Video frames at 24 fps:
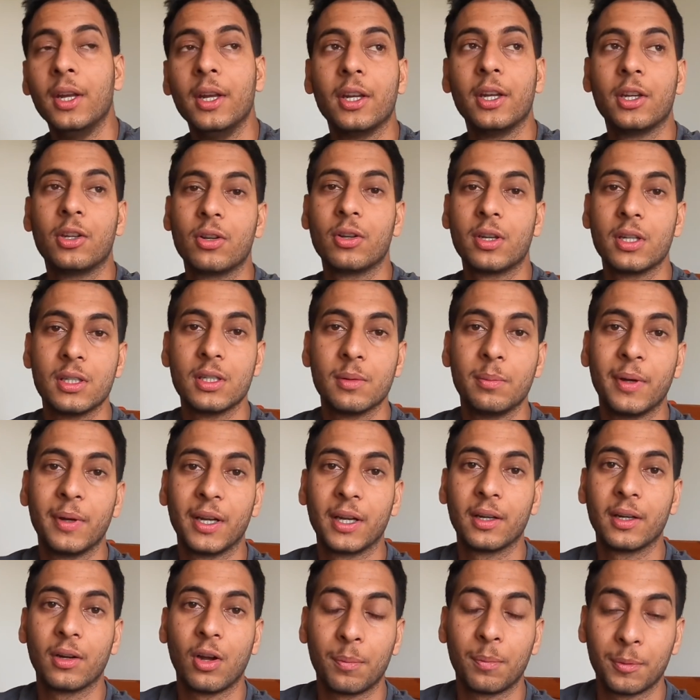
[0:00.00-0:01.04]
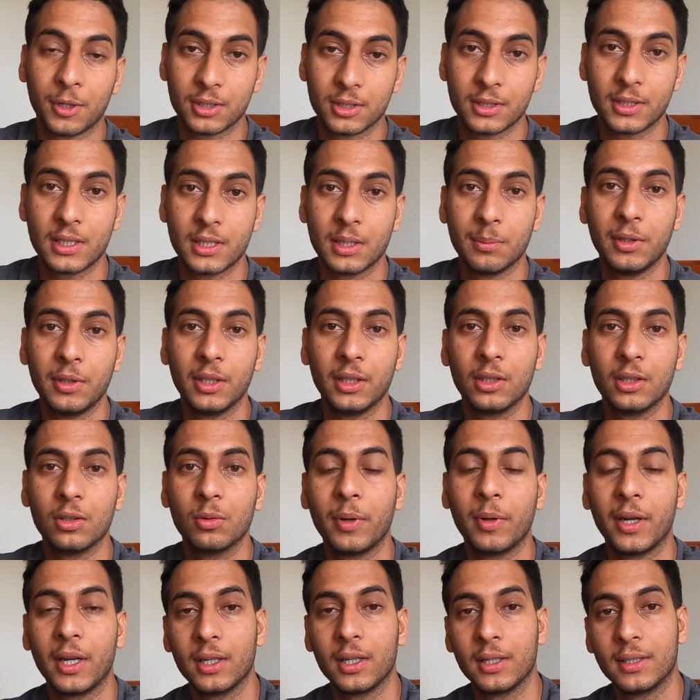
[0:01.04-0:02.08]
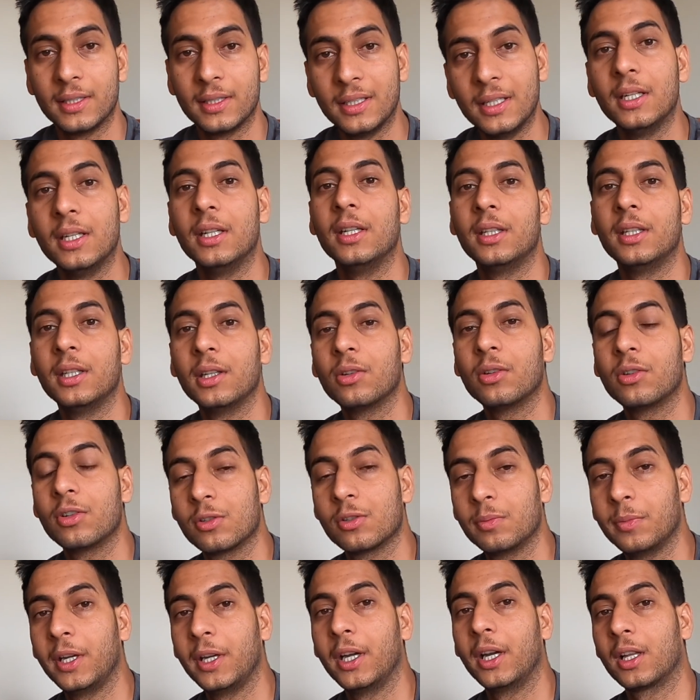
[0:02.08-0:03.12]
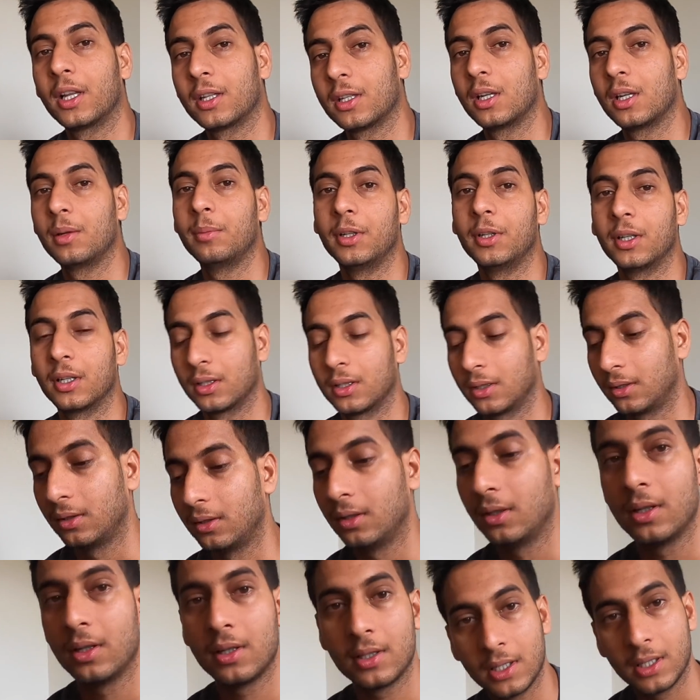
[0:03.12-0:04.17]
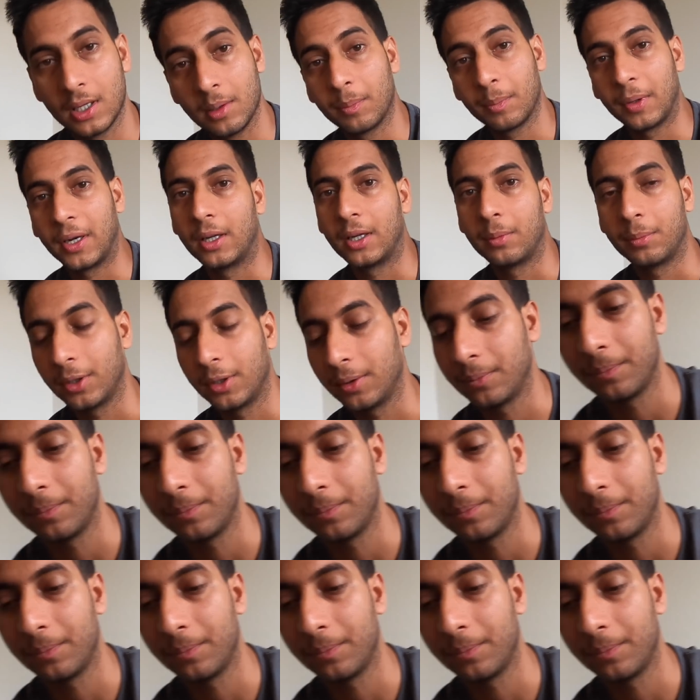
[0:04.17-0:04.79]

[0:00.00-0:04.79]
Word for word: क्योंकि जब मैंने ऑप्टस की सिम ली थी तो मैंने इसलिए ली थी क्योंकि उसमें डेटा ज़्यादा मिल रहा था सेम प्लान पे